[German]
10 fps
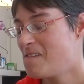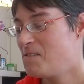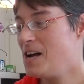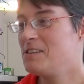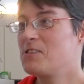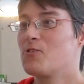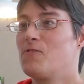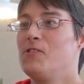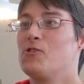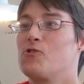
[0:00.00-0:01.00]
weil es so
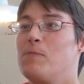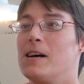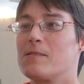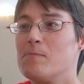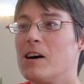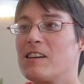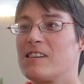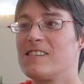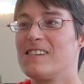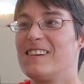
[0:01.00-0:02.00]
viel Spaß
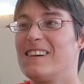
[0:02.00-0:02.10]
macht.